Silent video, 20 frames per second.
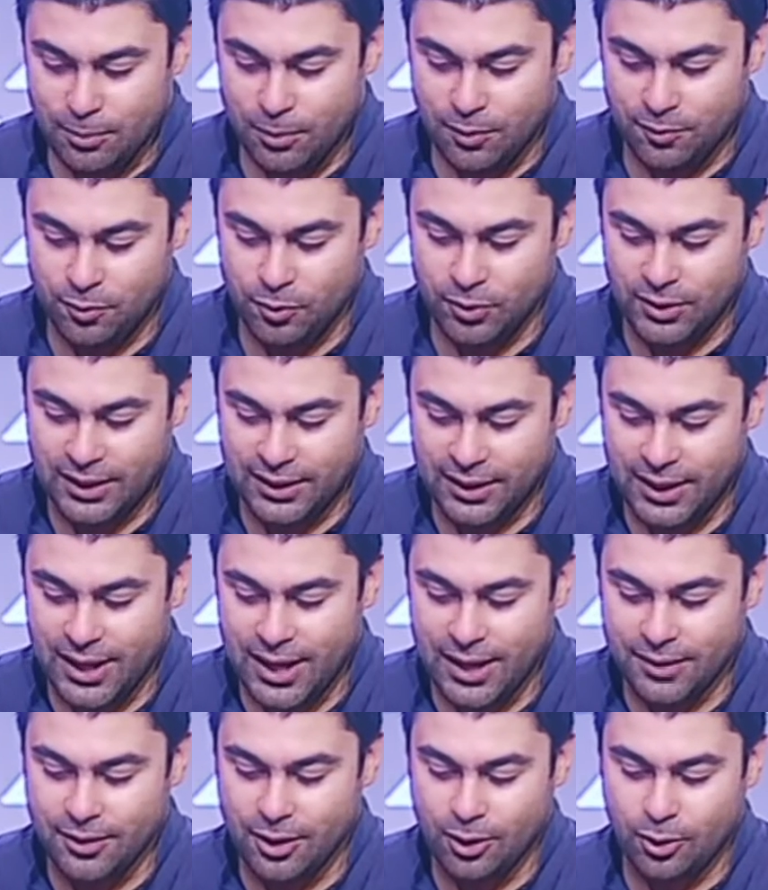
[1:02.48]
المفروض هتلاقي
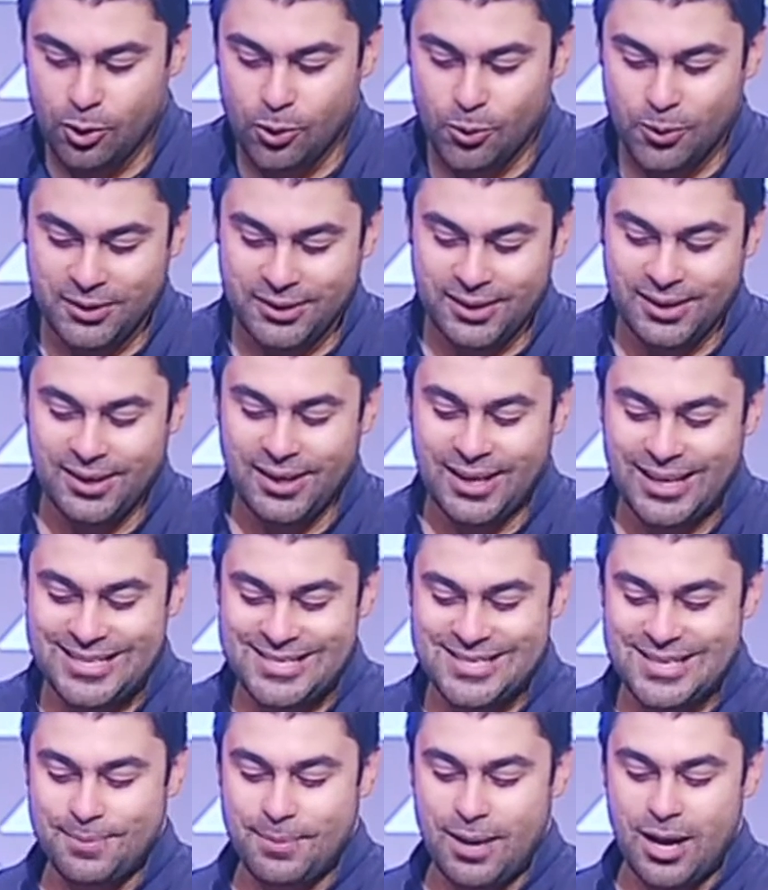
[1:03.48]
عندك قوه
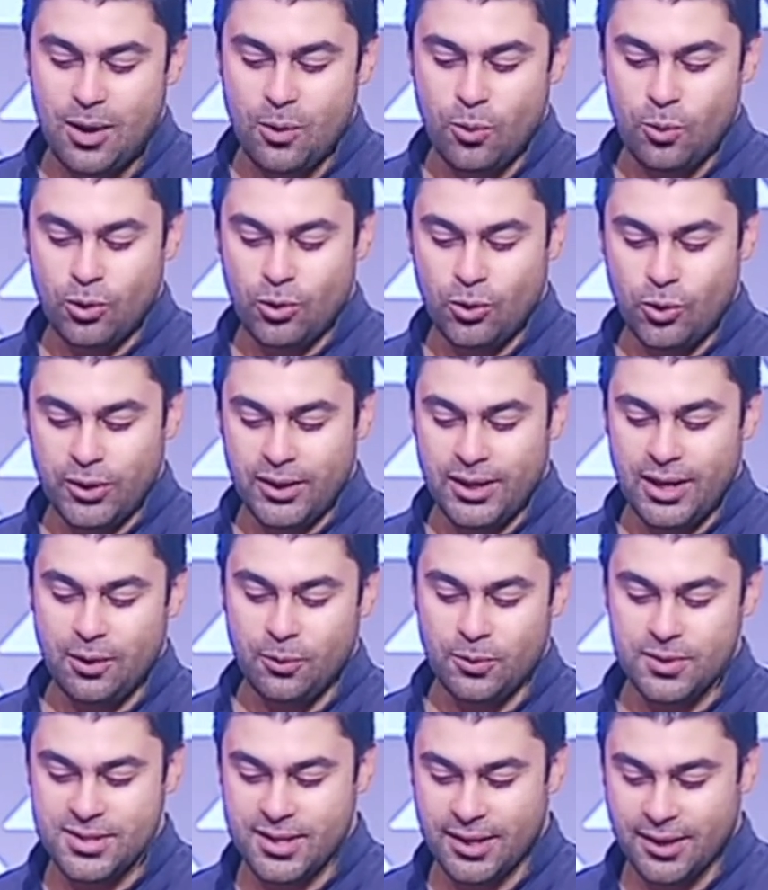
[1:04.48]
السمع والرؤيه
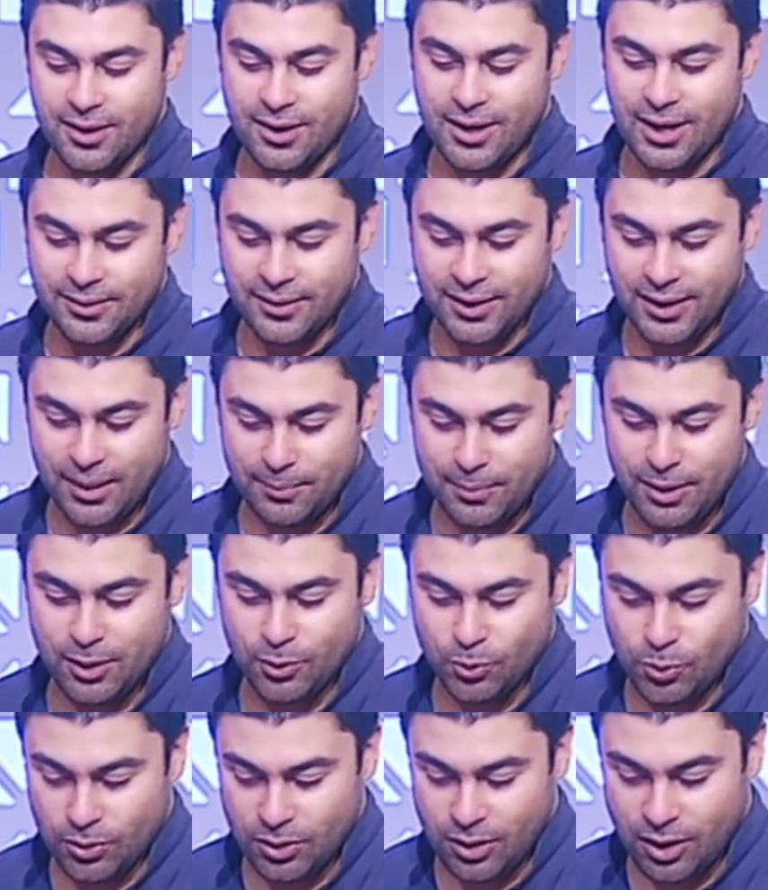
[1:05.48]
والذاكره عندك كمان
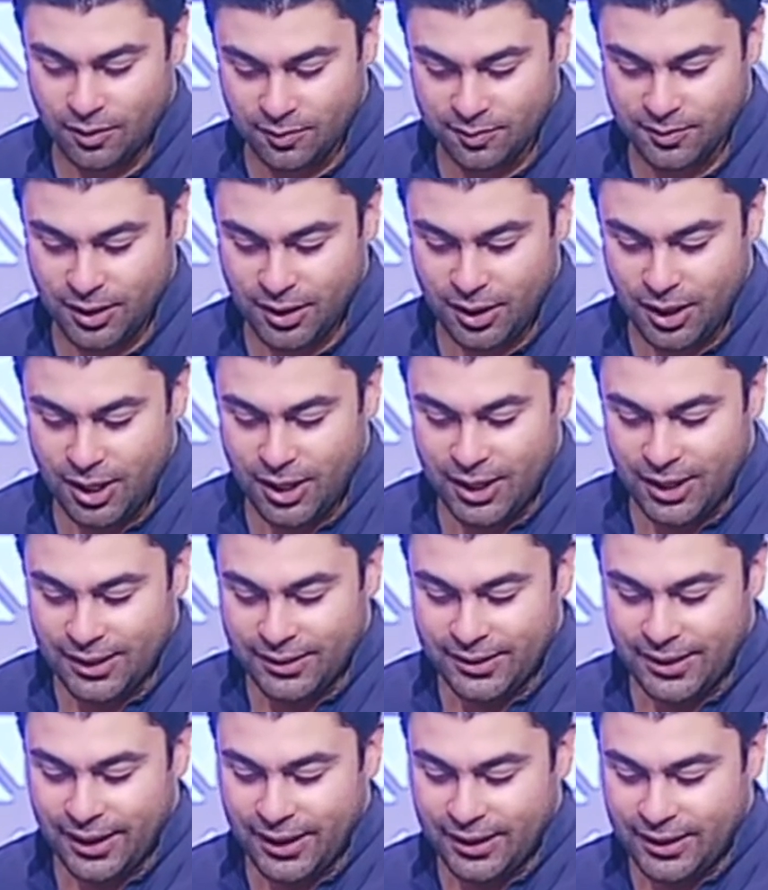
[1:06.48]
هتكون افضل
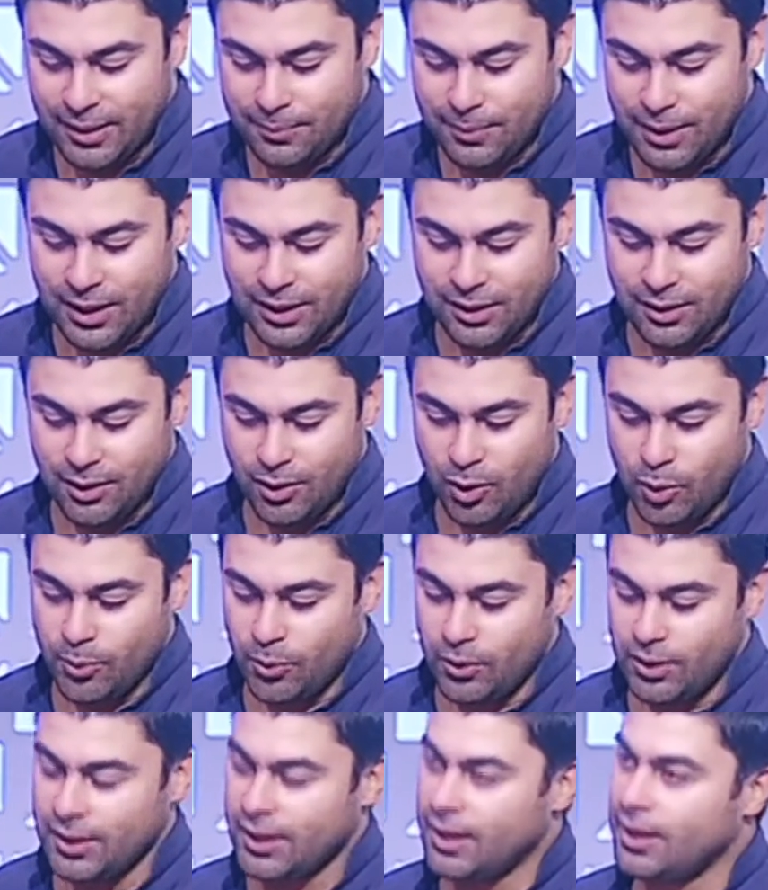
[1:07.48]
مم. ده غير كمان ان هو
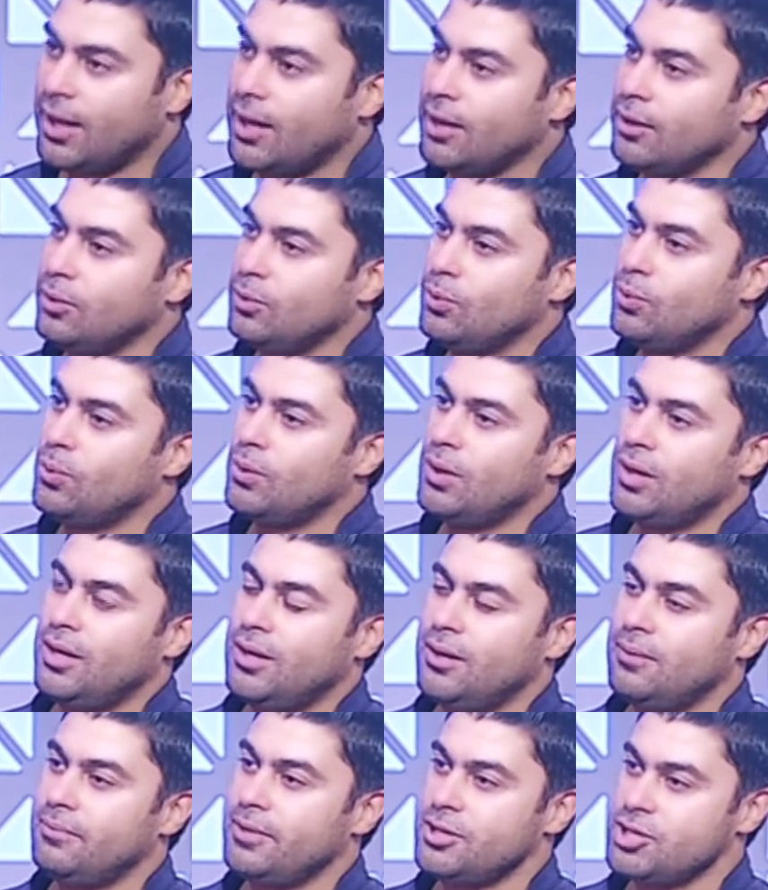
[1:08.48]
بيقول لك اللي عنده
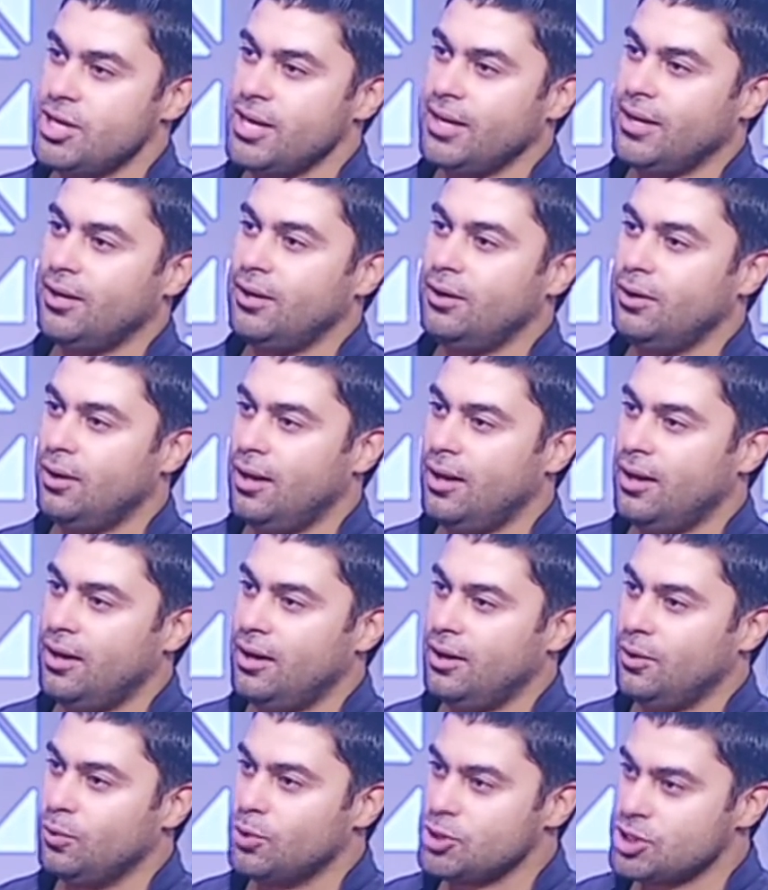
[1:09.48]
آه، مشاكل
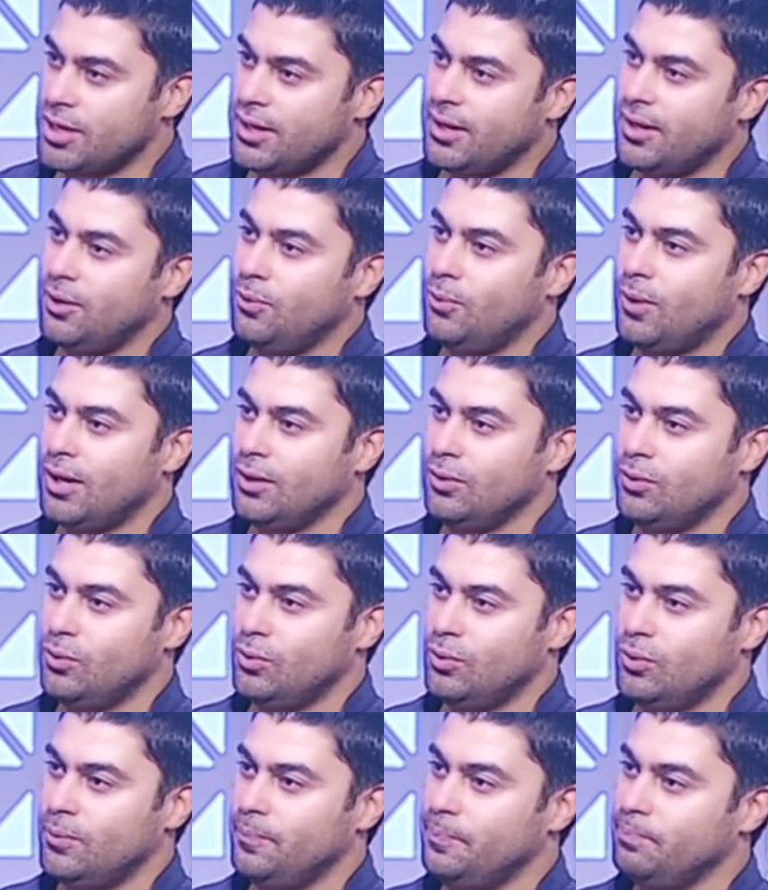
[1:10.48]
آه، وشلل وعنده
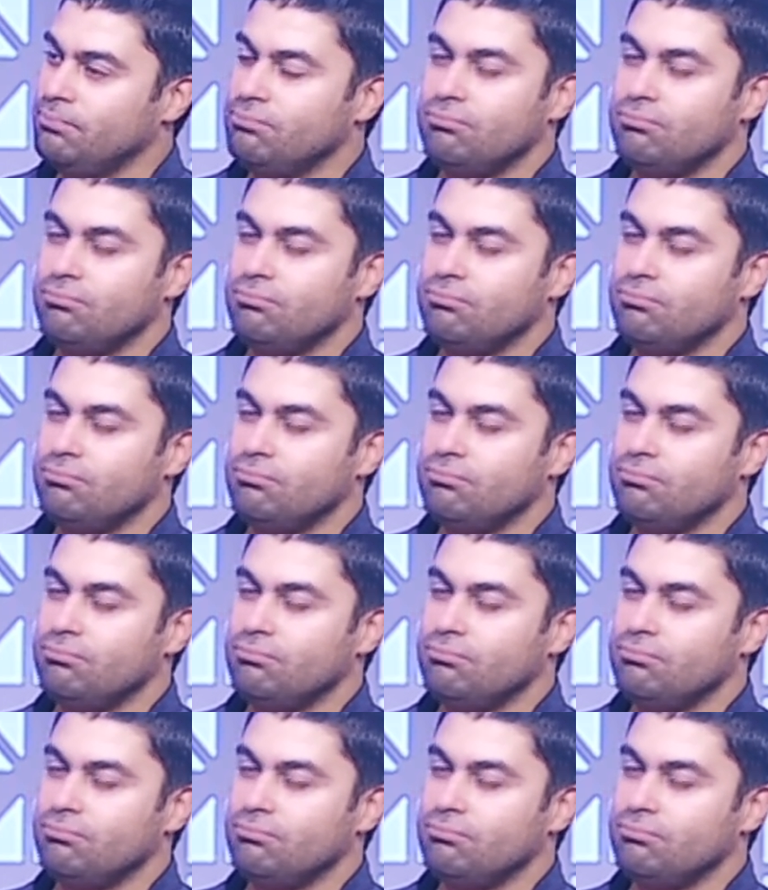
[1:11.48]
مثلا